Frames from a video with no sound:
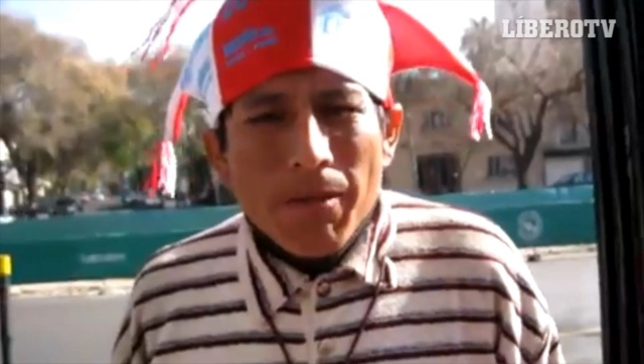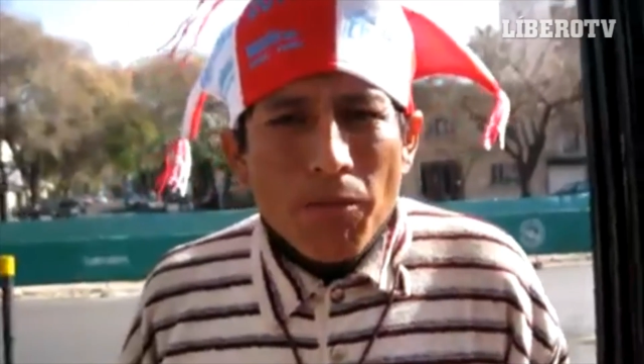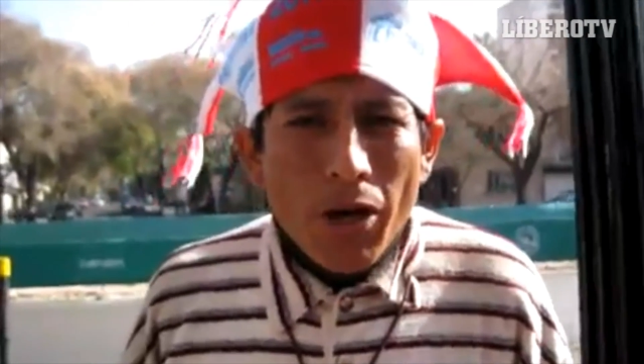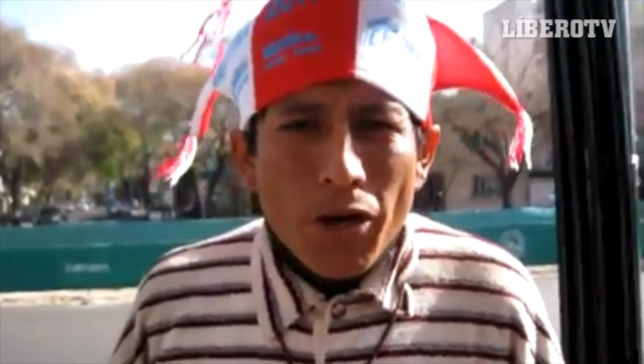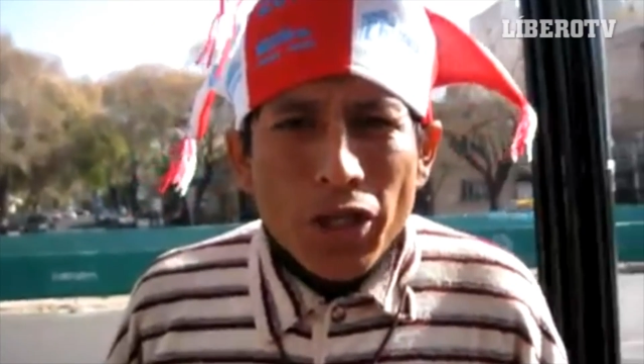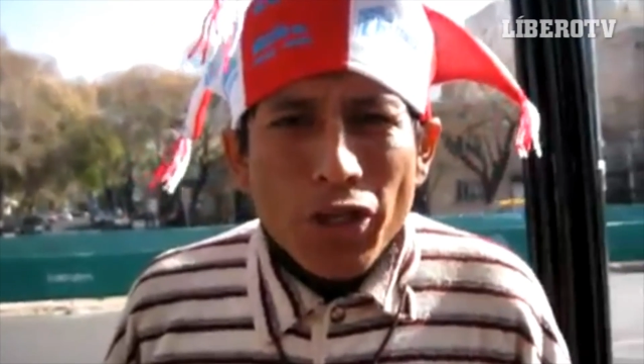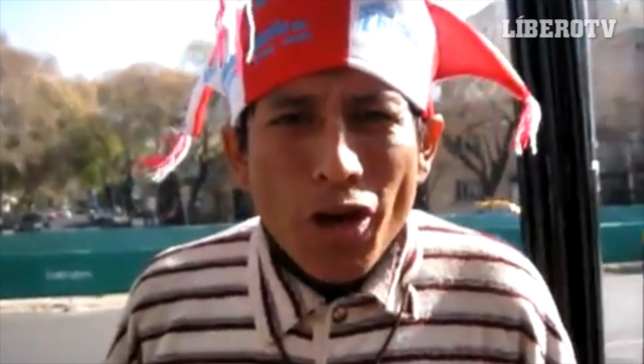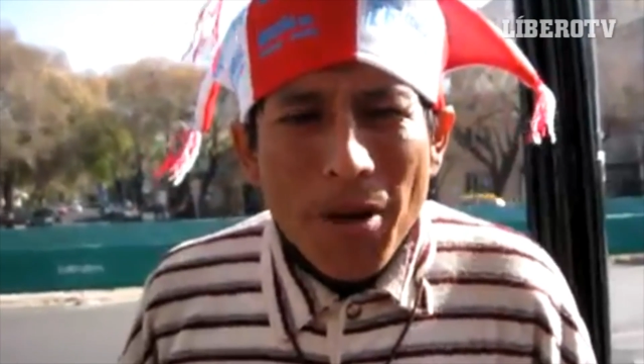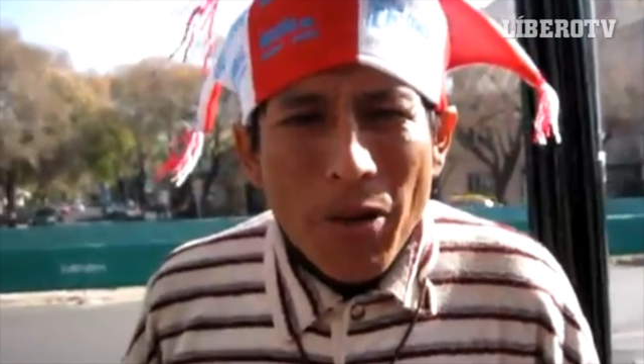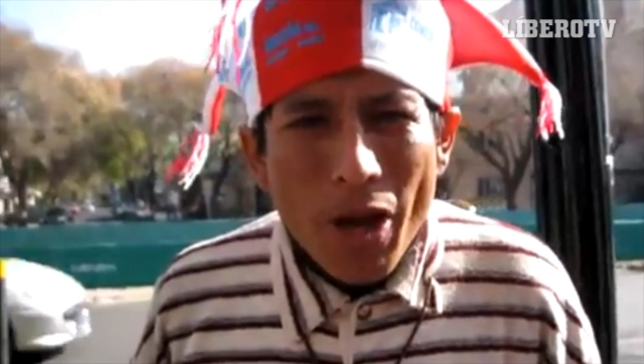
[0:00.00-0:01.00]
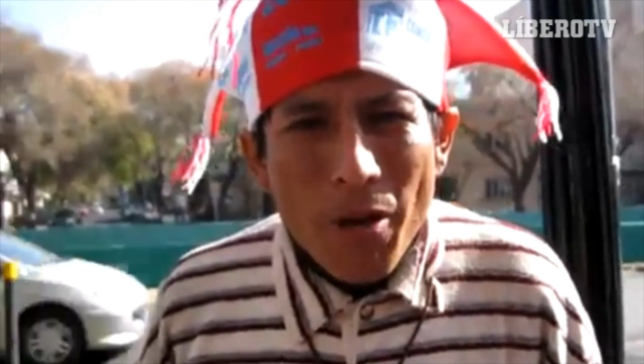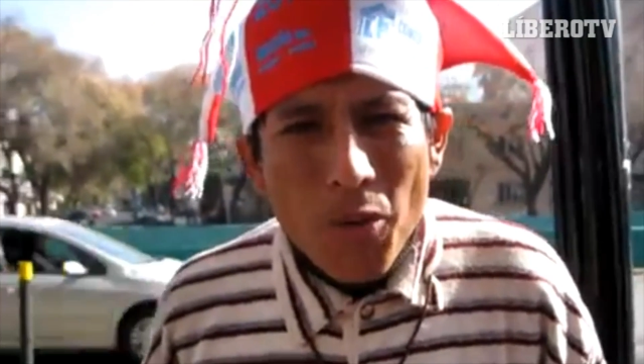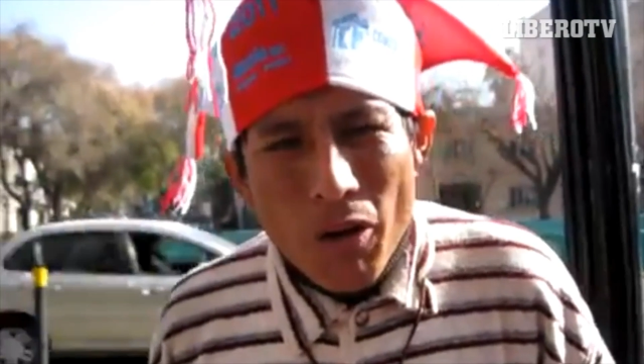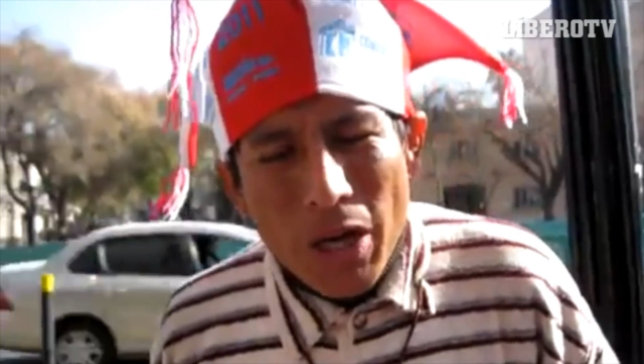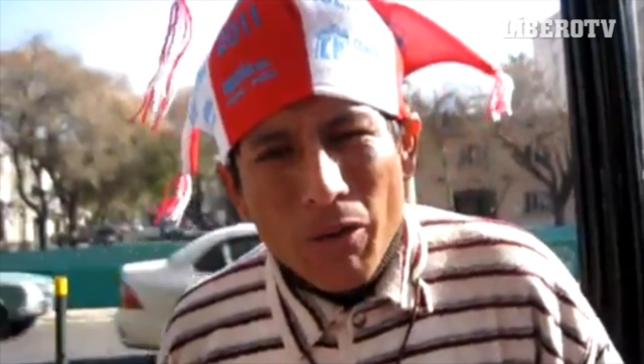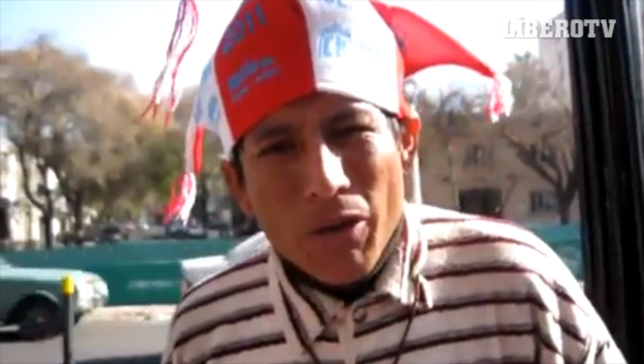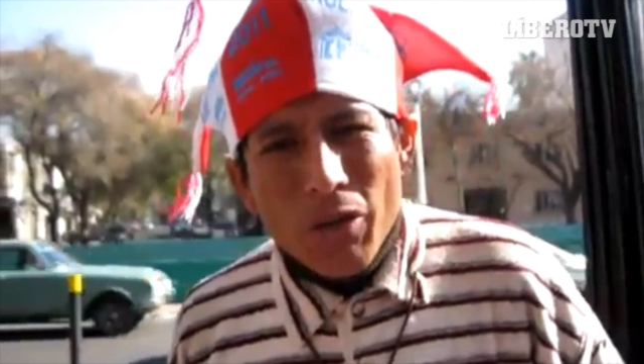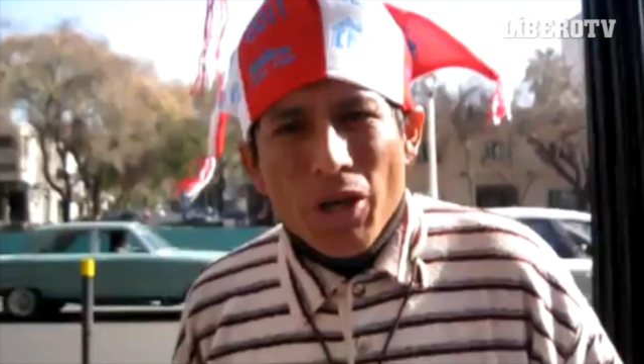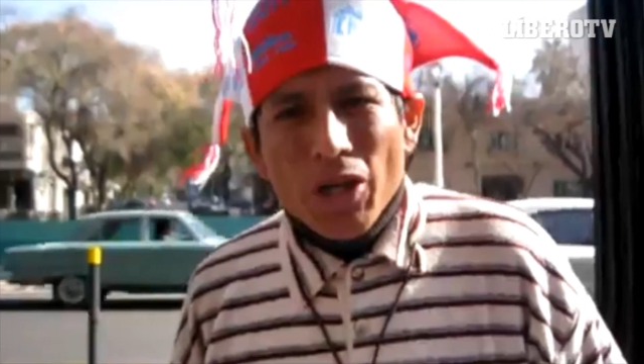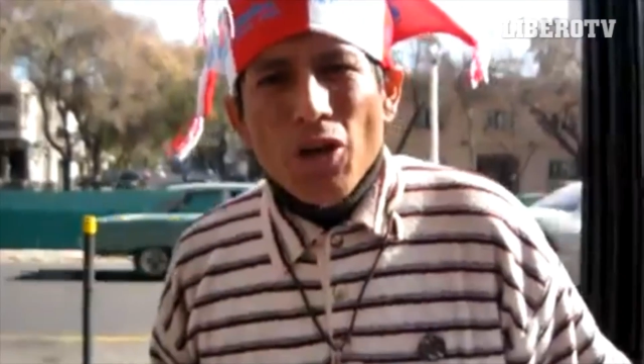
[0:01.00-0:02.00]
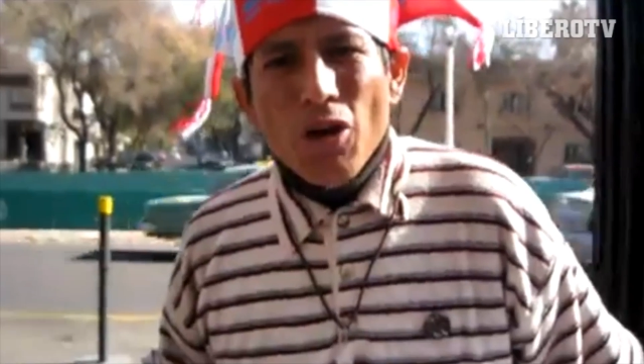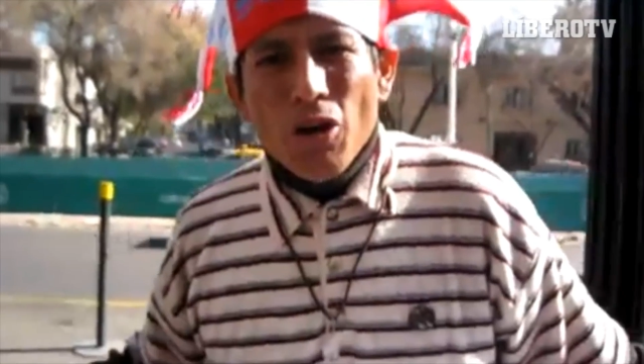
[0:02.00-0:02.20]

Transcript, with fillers: Bueno, señor Manuel Burga, con educación, con